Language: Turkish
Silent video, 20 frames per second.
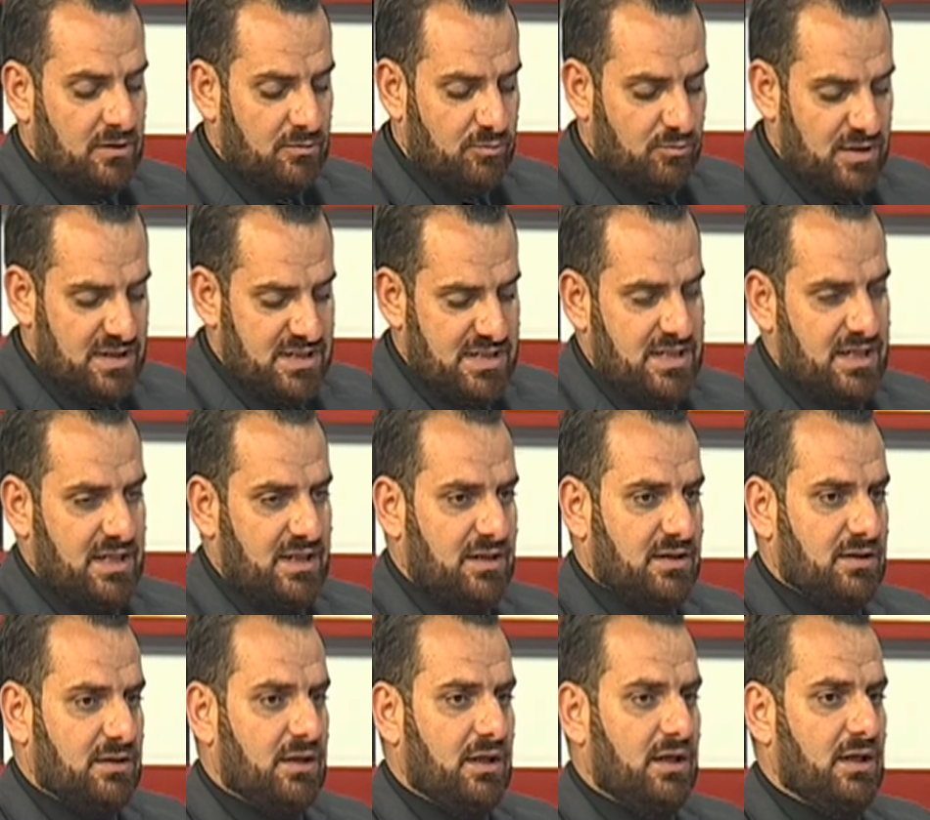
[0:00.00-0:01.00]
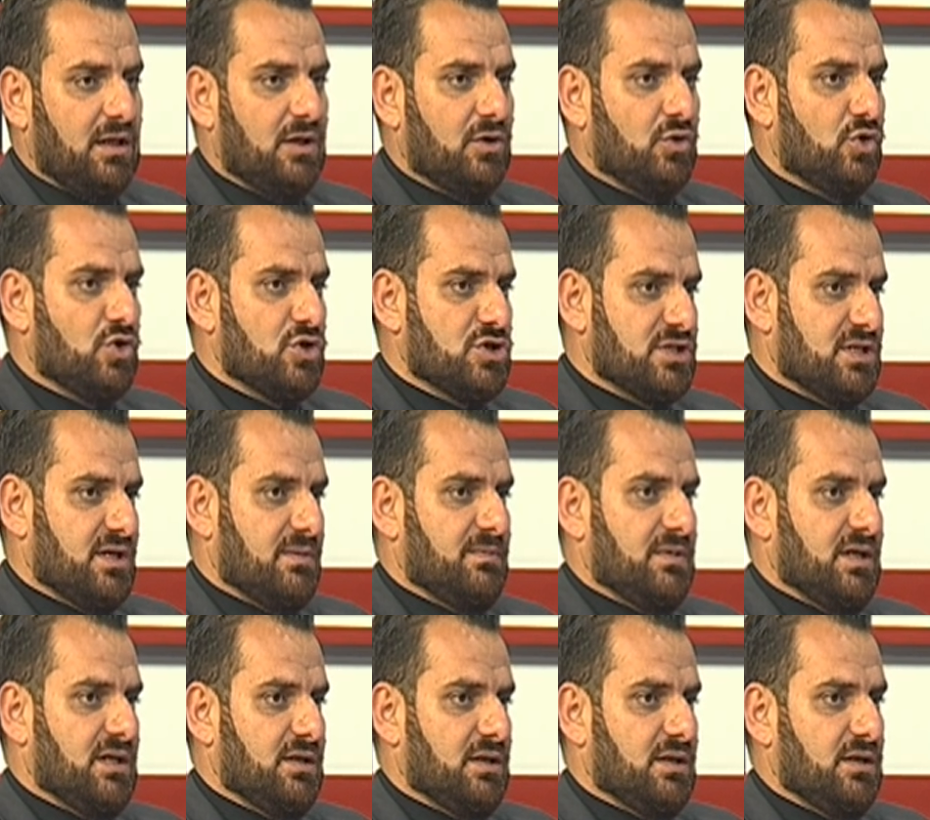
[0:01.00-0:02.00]
bizlerin e,
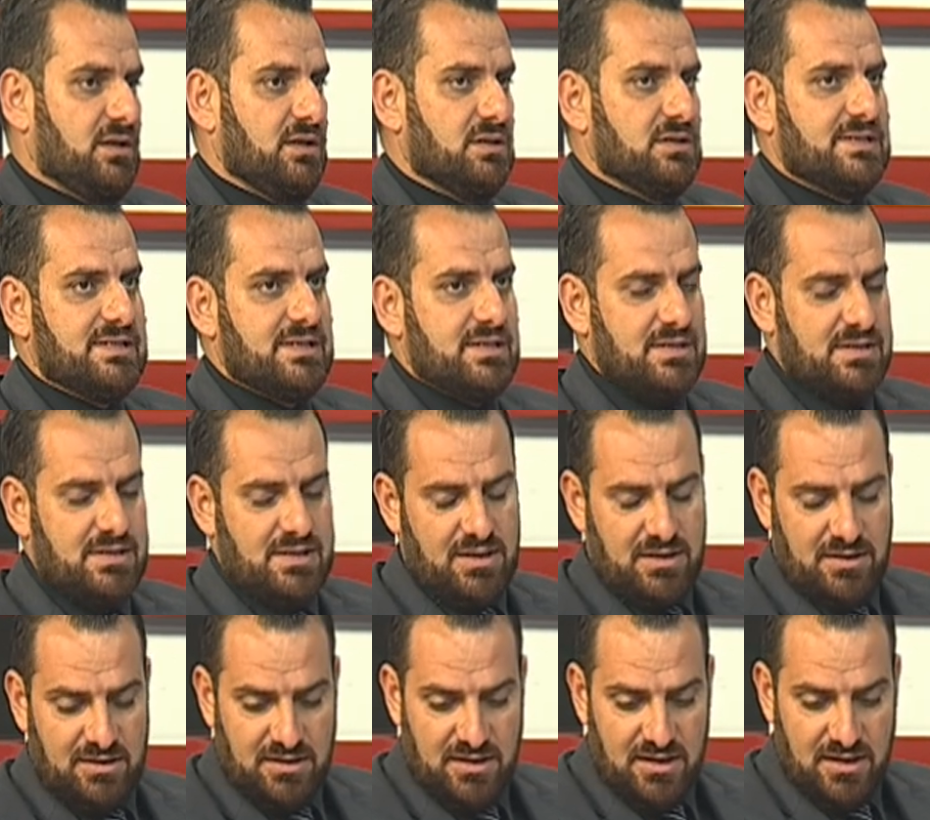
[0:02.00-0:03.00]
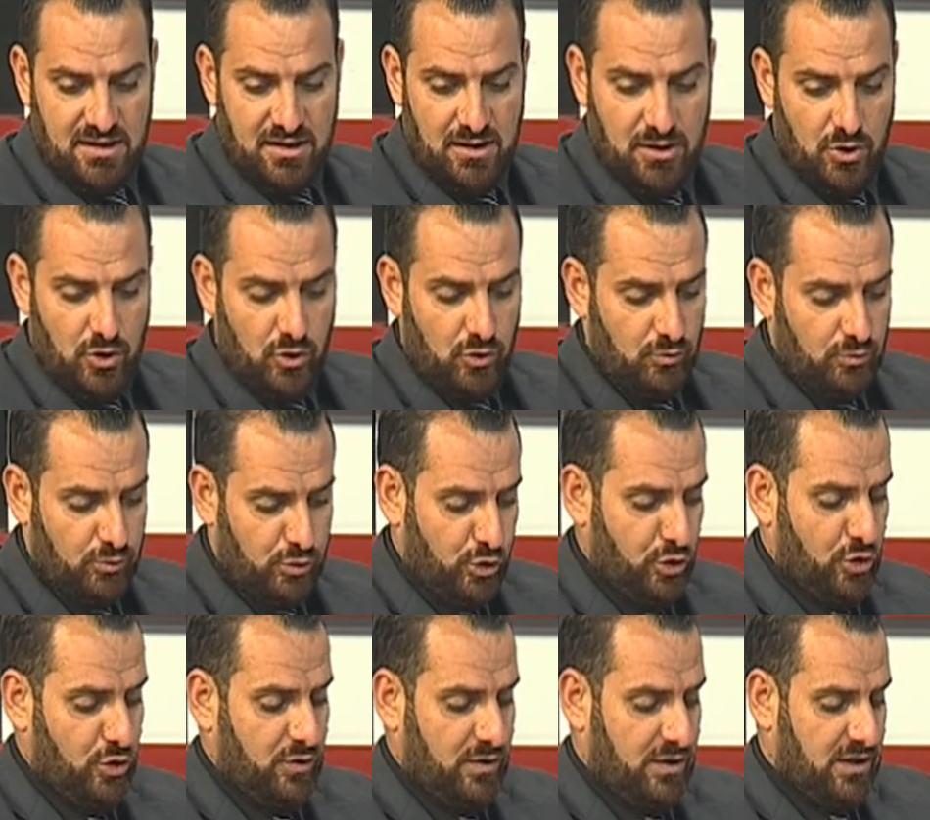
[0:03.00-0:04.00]
gözlemlediği, sizlerin de bu
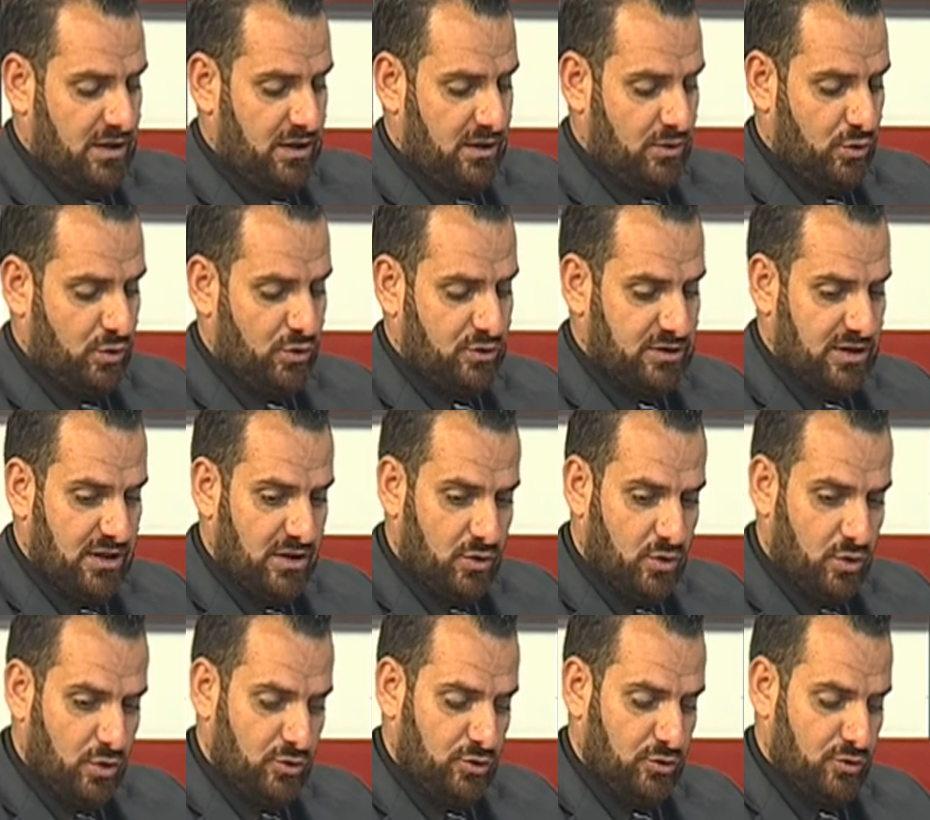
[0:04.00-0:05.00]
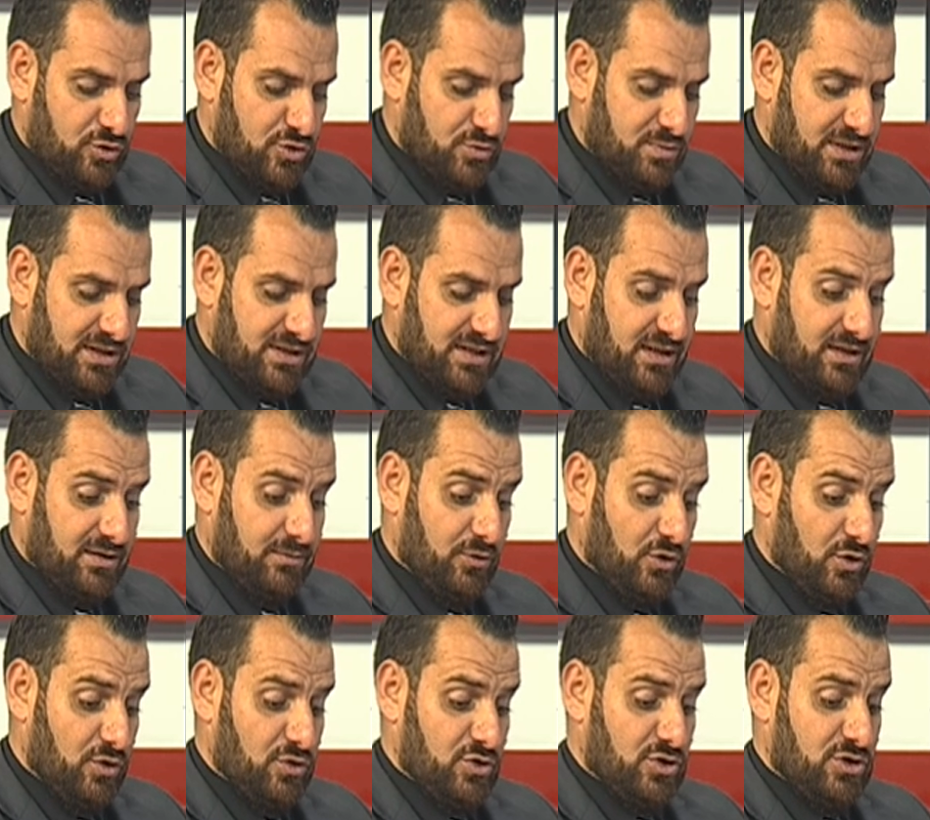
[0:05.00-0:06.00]
yönde ortaya koyduğunuz bir takım
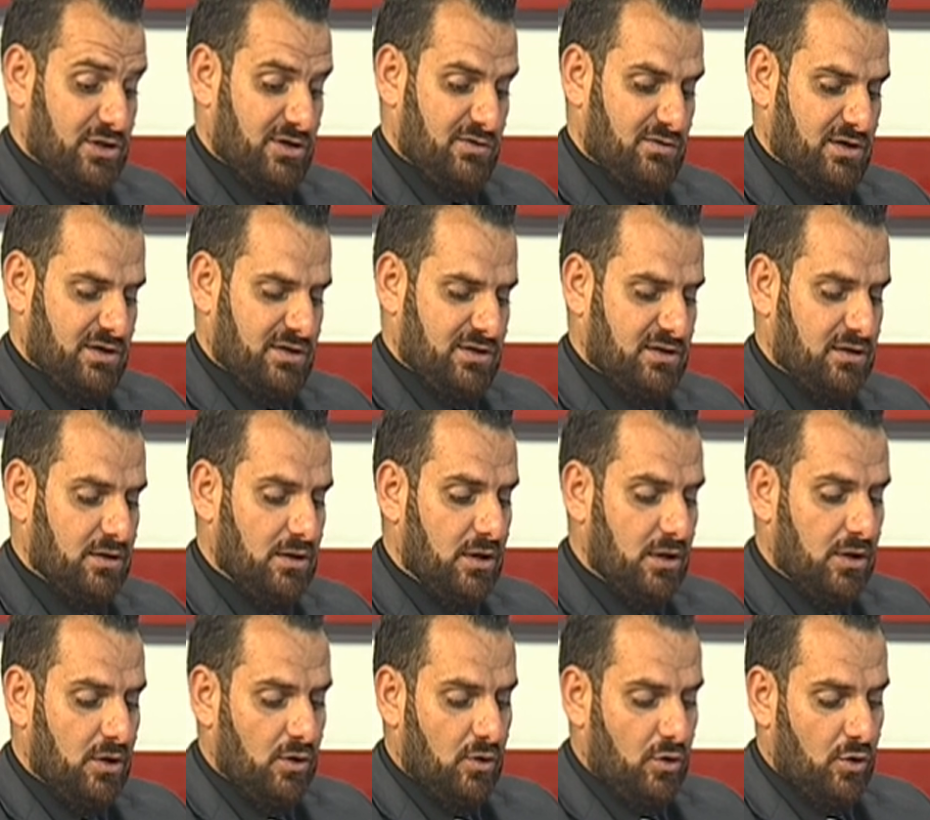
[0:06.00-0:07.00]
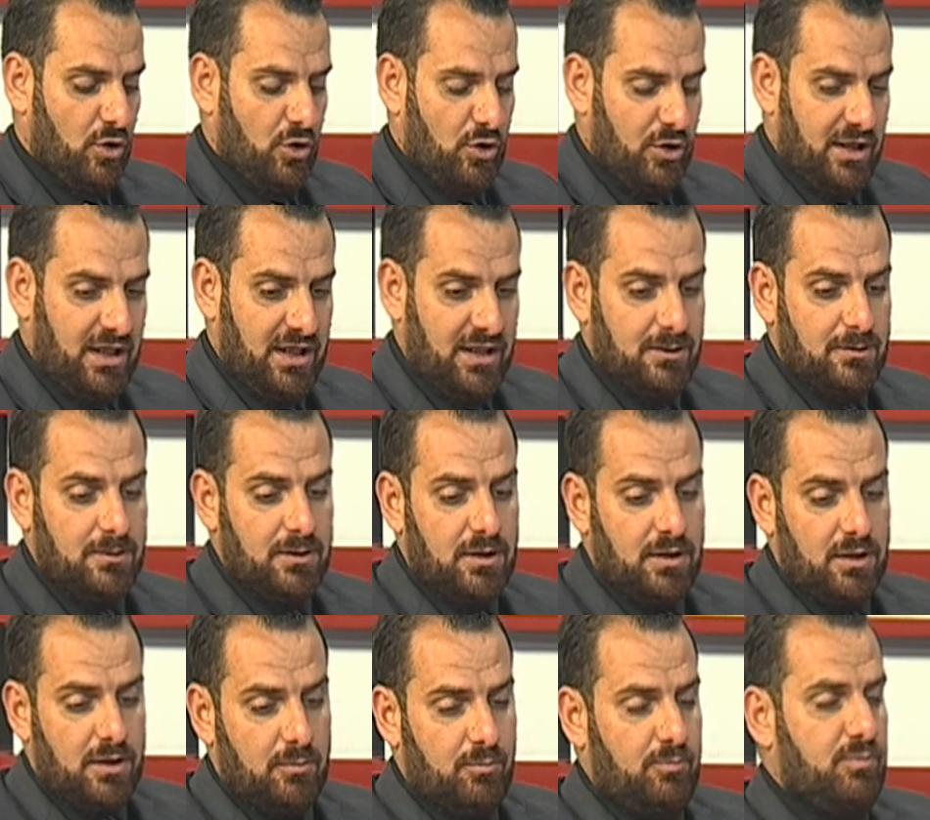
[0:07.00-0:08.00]
görüşler vardır. Örneğin
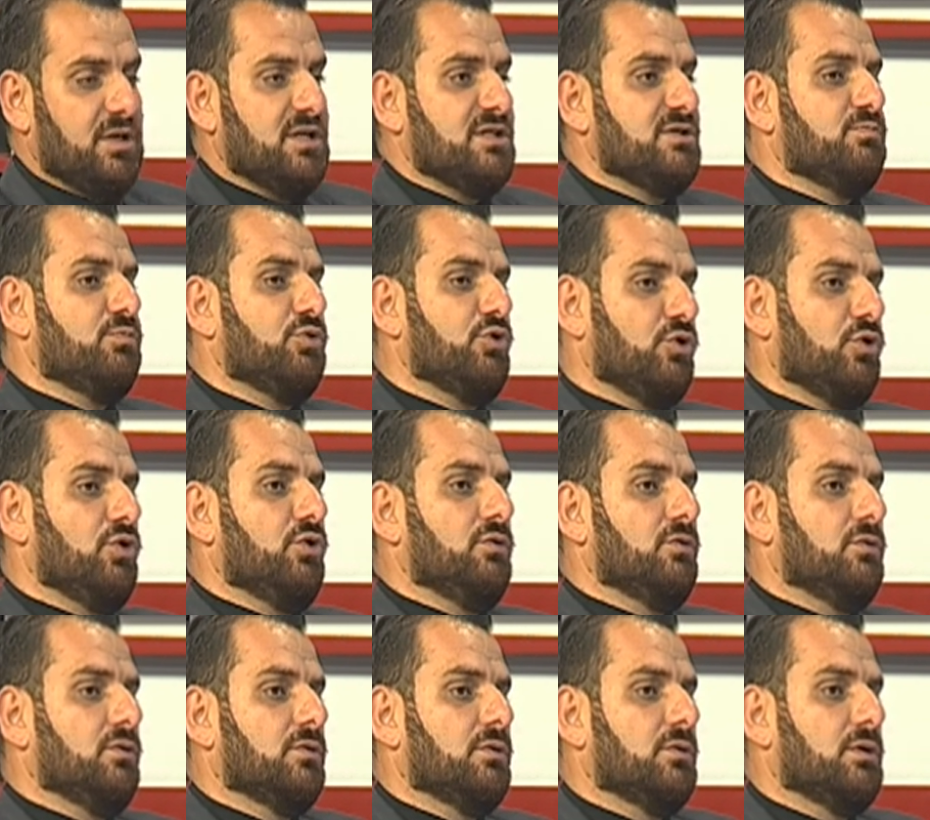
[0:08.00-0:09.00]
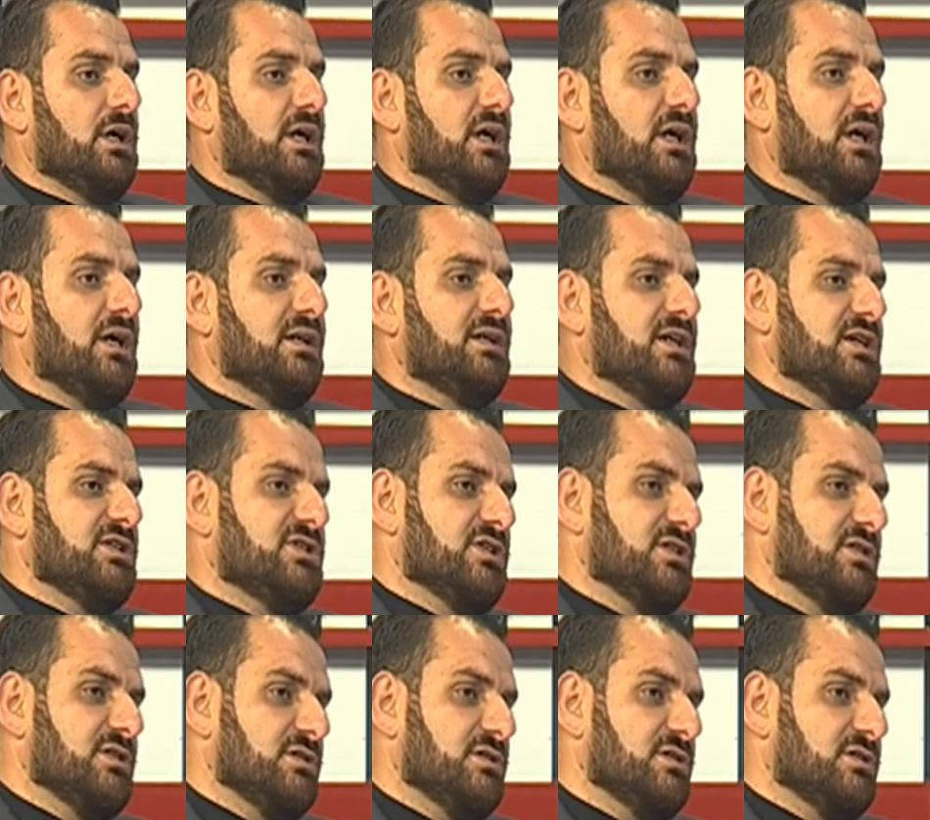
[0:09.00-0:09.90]
biz bugün e, keçi